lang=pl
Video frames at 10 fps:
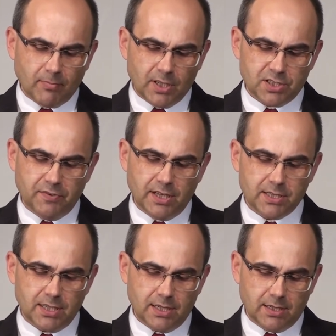
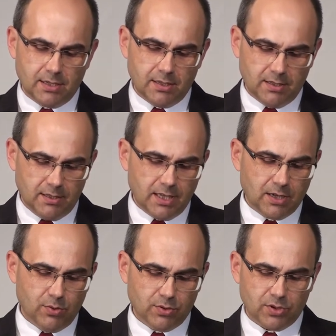Stwierdza
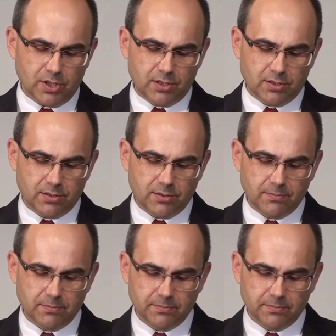taką oto rzecz.